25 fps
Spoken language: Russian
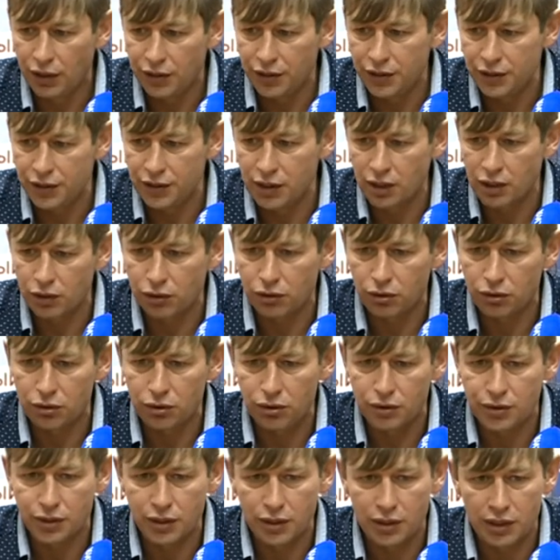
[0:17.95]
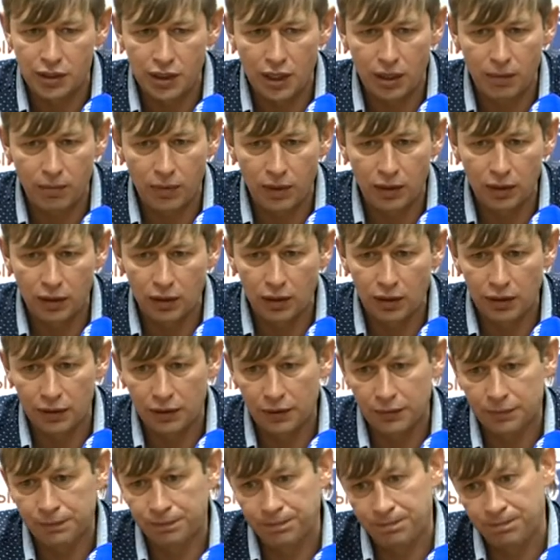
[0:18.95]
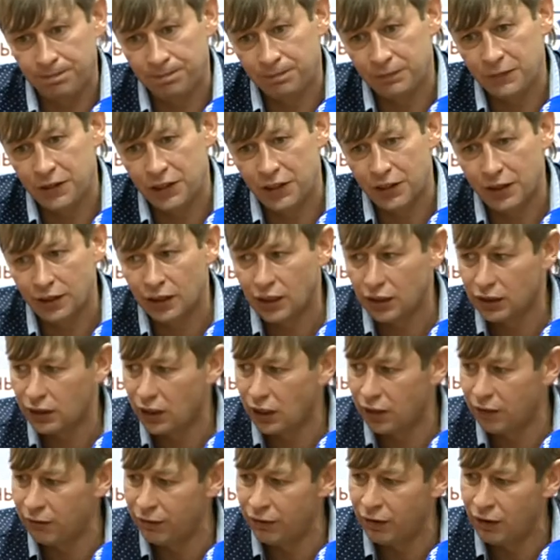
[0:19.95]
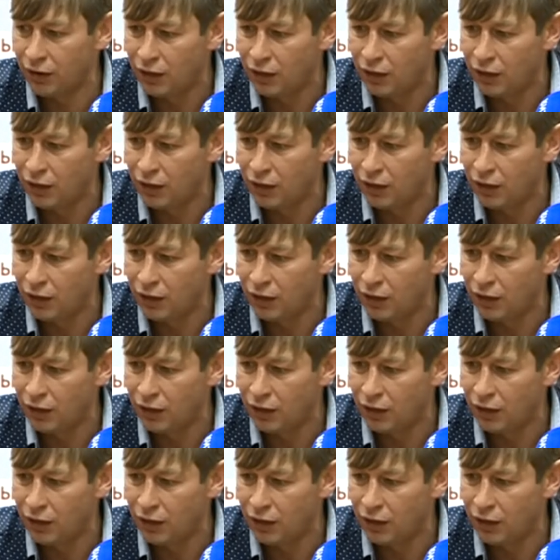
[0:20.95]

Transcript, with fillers: Не знаю, что случилось с командой. Череда травм.